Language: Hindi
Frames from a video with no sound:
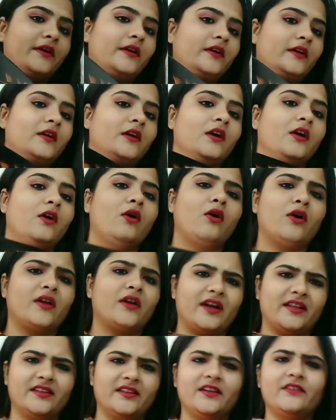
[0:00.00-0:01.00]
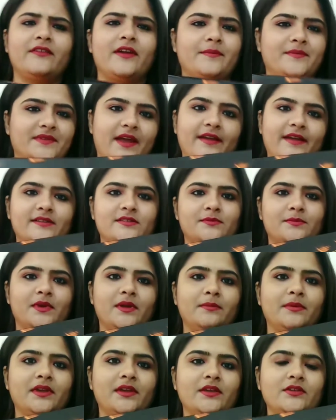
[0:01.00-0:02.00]
पर और अदर वेबसाइट्स
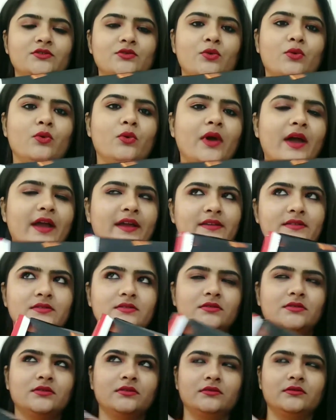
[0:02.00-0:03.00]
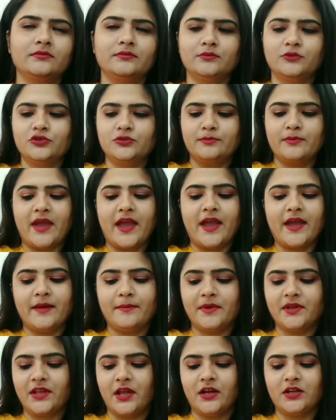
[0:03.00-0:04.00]
पे भी सो so, गाइस
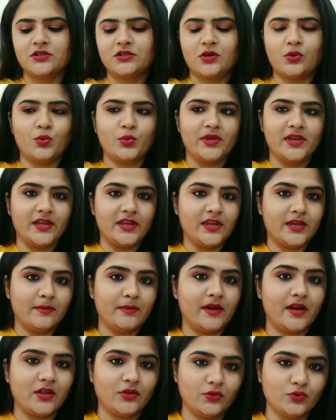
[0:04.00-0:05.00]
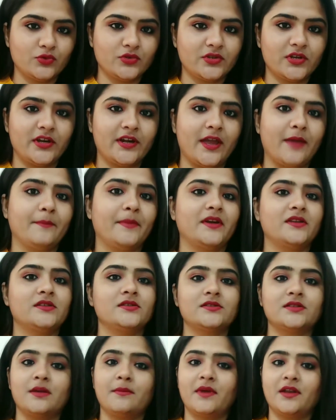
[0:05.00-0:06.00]
मैं बताना चाहूँगी कि ये मेरा दूसरे टाइम
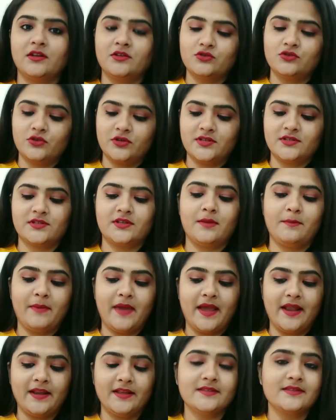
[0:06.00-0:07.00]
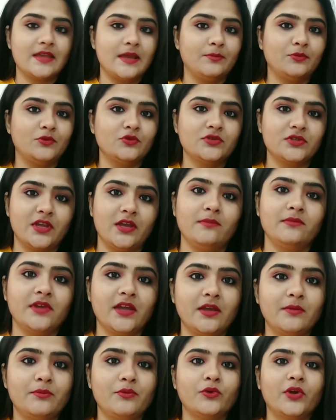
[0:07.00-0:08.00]
परचेस है मैंने जो इसके पहले सेम टू सेम
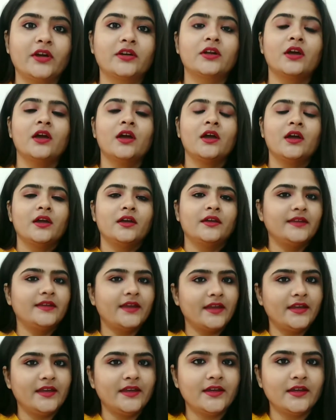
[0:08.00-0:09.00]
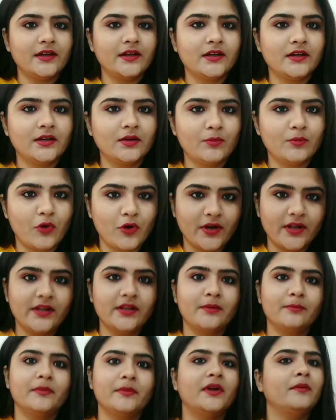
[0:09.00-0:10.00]
यही प्रोडक्ट यही मॉडल
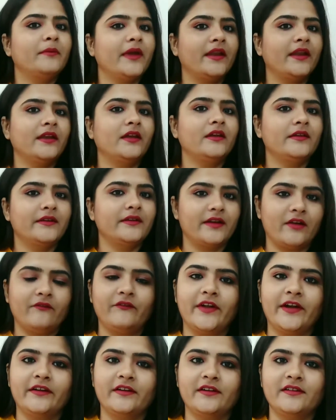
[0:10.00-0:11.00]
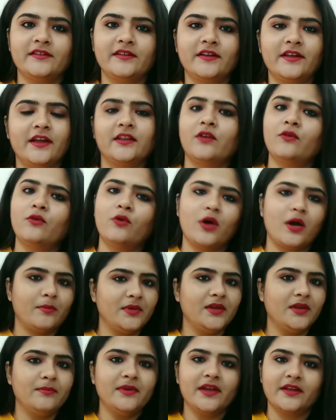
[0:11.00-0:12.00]
नंबर मैंने क्लब फैक्ट्री से लिया था वो
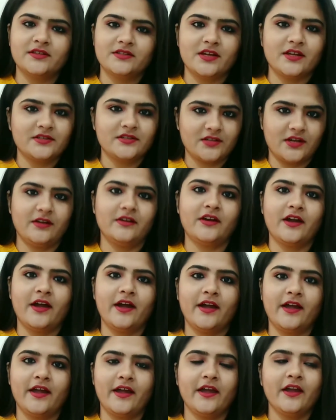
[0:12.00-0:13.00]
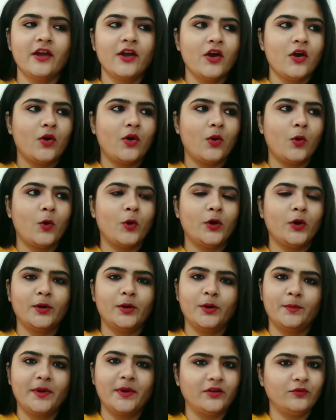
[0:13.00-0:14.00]
अभी भी अच्छा चल रहा है
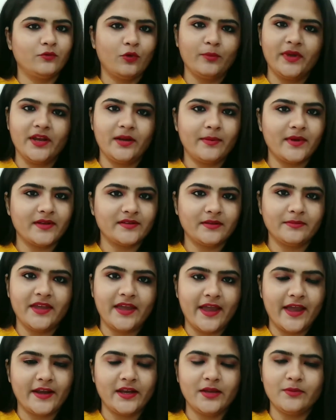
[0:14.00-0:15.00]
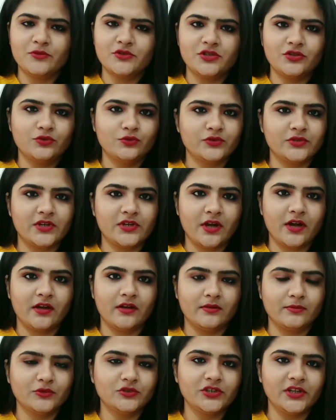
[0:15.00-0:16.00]
और बट वो मेरे पास अभी है नहीं मुझे दूसरा
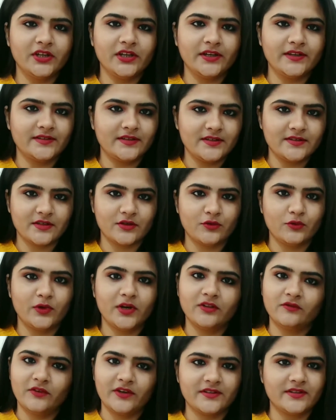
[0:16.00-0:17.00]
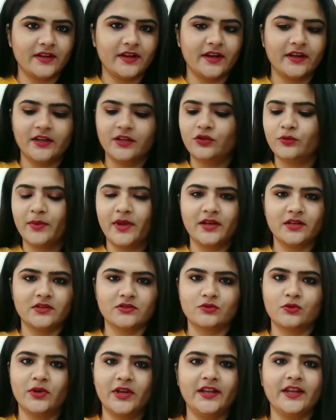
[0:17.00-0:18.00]
मुझे इसकी ज़रूरत फिर से लगी तो मैंने
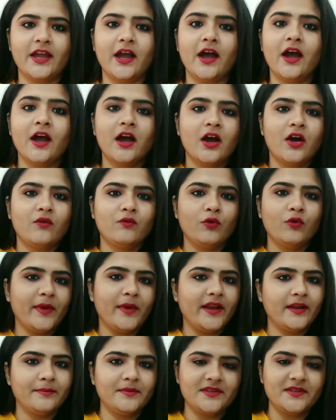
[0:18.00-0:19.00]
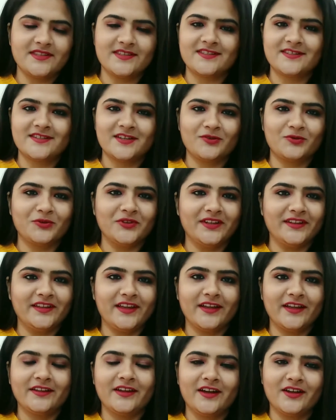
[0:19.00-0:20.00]
इसको ले लिया वो मैंने अपनी सिस्टर को दे
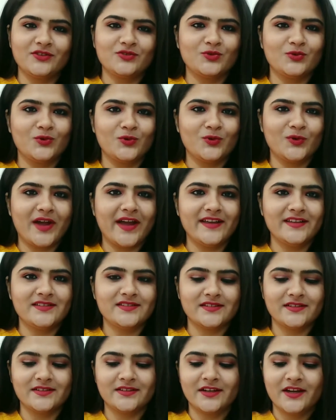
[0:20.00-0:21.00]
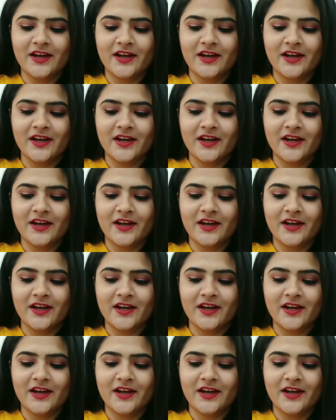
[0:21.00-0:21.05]
दिया था सो so, गाइस